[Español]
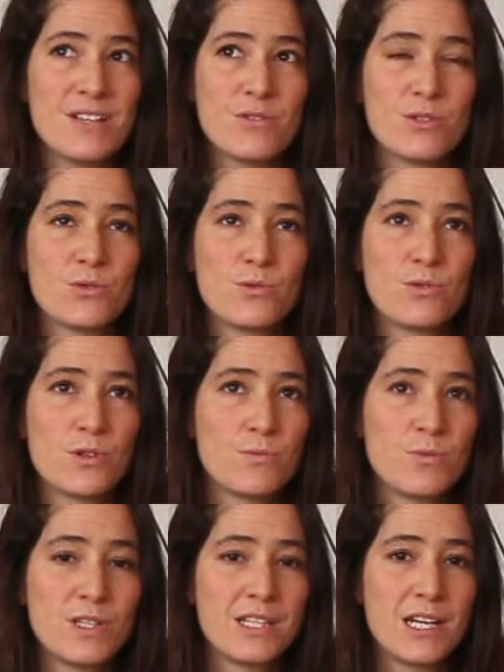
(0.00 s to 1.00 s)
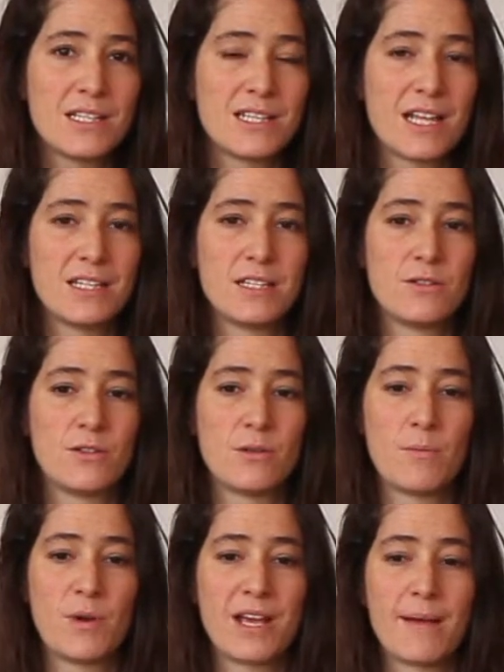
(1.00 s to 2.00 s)
hecho estudios muy interesantes donde,
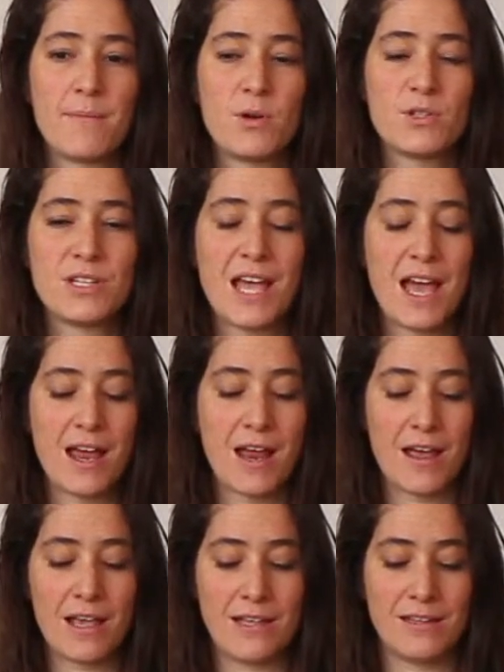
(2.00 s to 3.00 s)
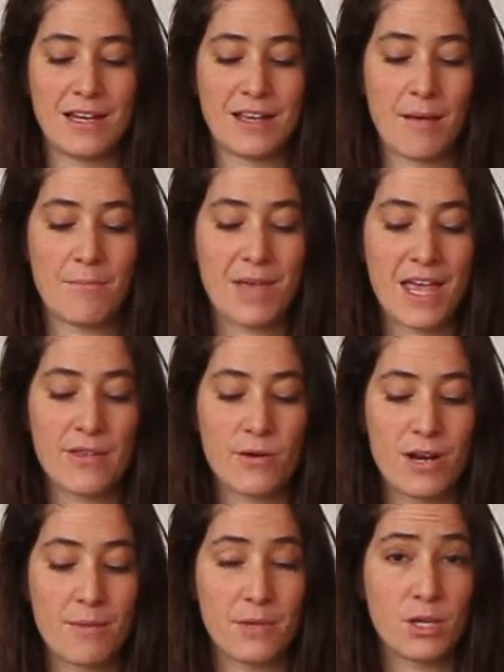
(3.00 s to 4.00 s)
por ejemplo, se ha intercambiado
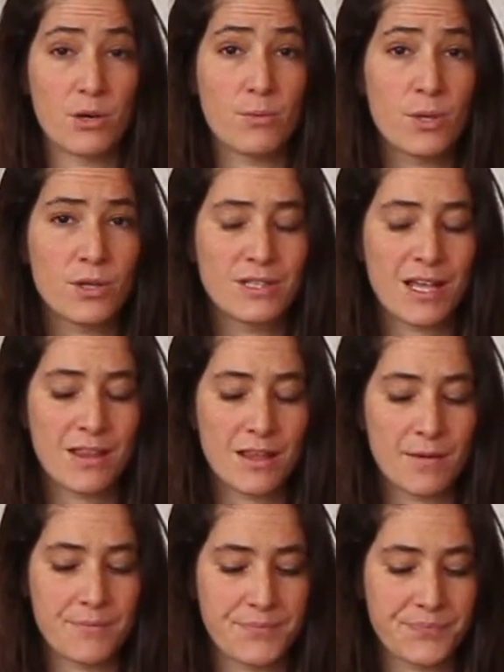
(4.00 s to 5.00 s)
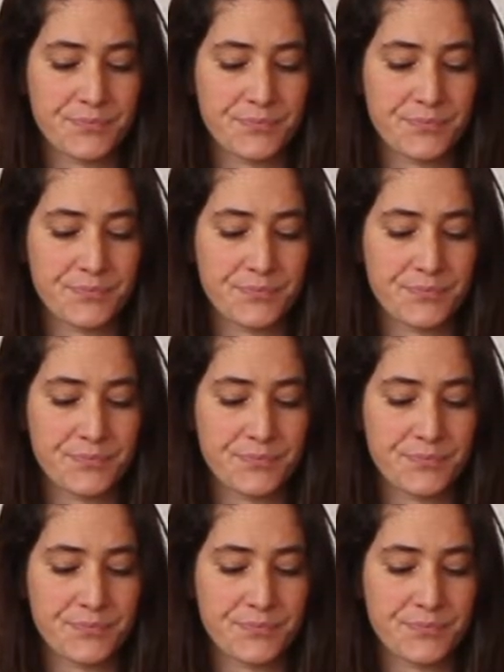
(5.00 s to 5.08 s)
la microbiota de